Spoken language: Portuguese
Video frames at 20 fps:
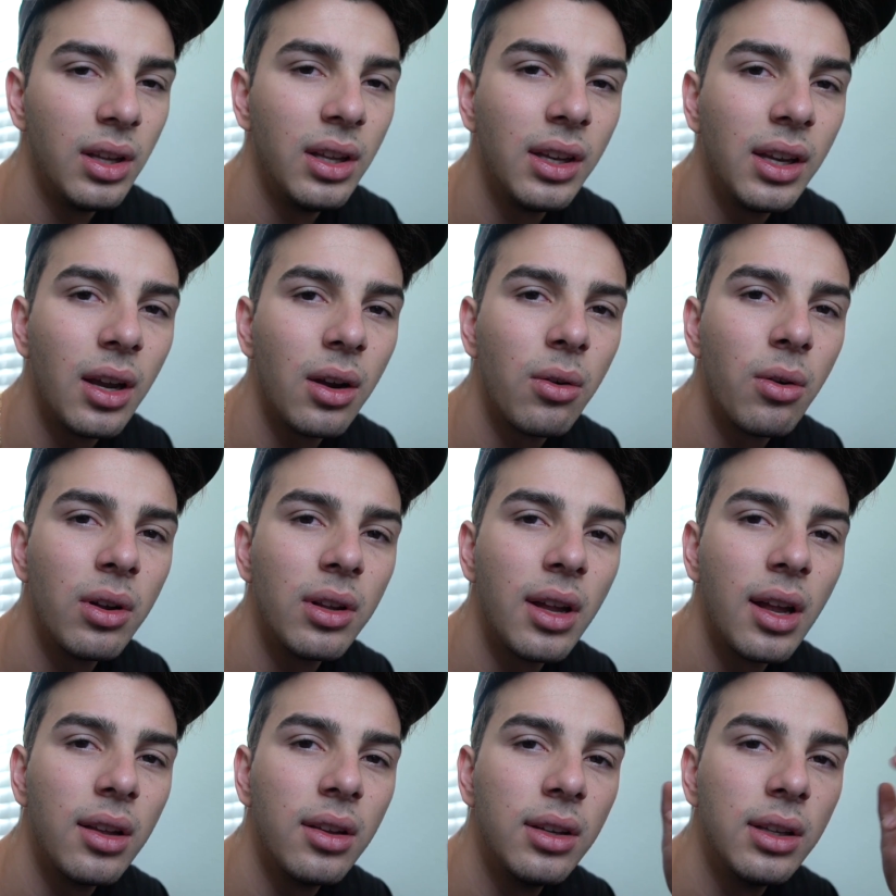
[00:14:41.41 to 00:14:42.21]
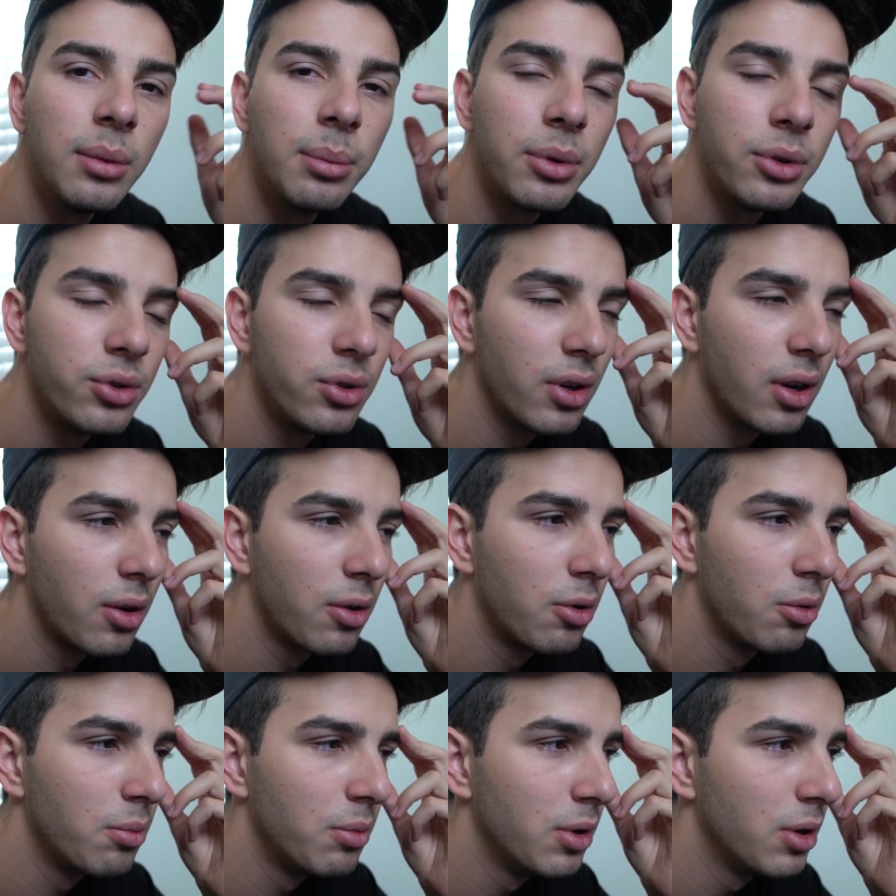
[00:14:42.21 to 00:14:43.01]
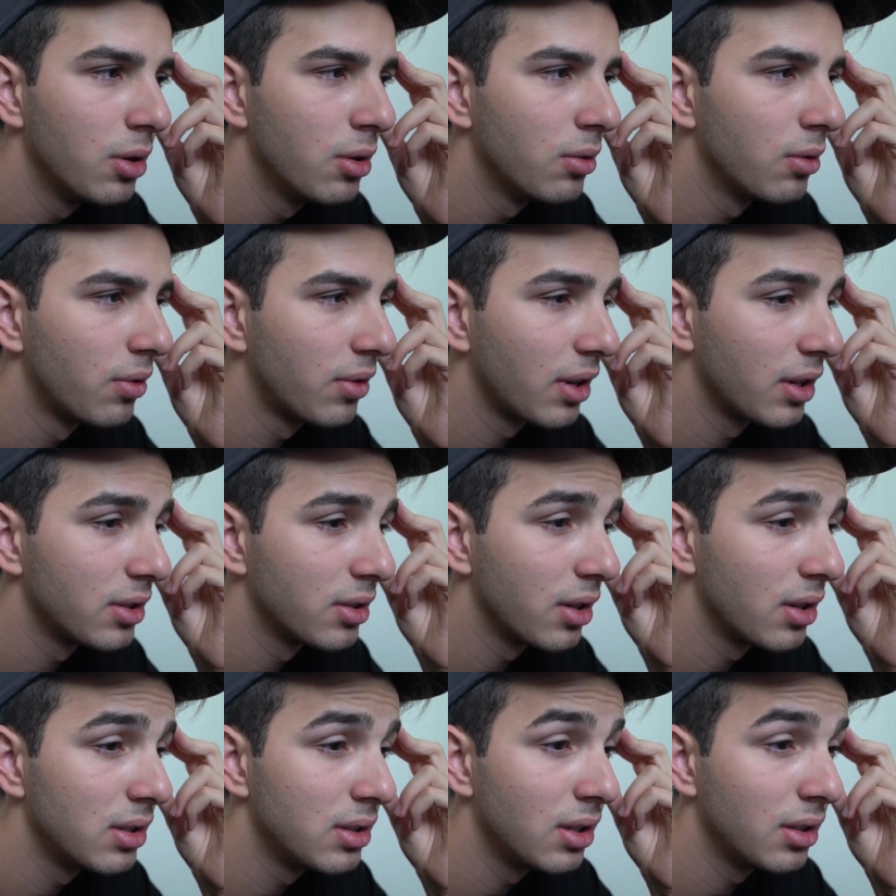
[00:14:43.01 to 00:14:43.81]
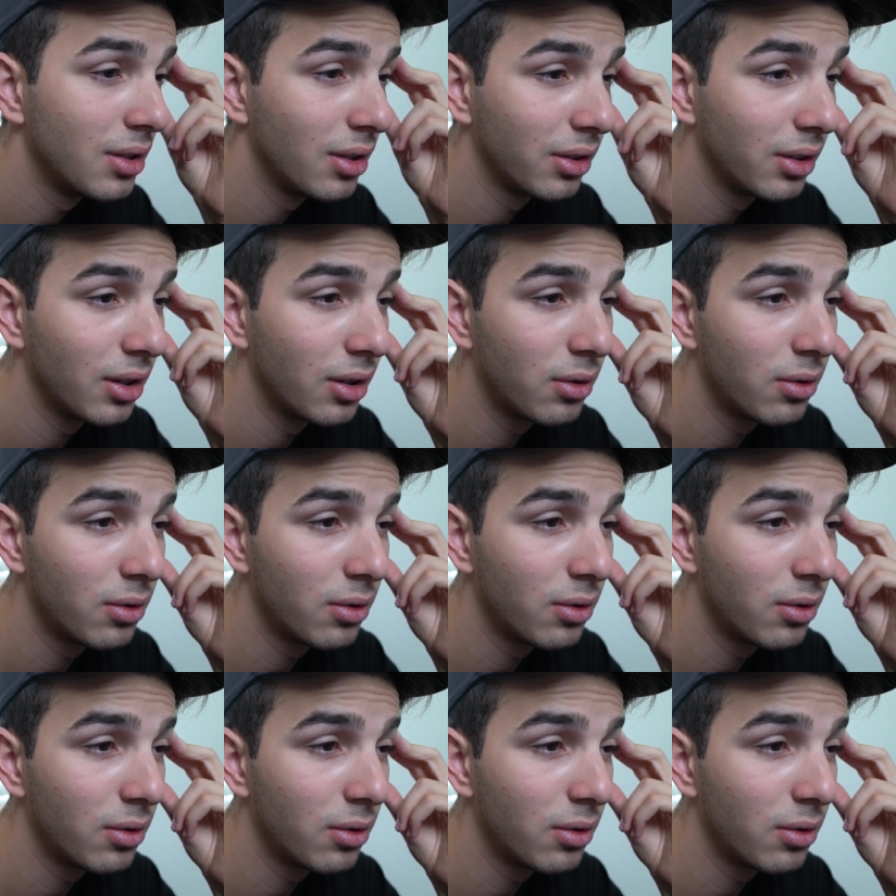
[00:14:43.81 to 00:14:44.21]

Tem ninguém acordado ainda pra jogar comigo. Vou ficar sozinho até alguém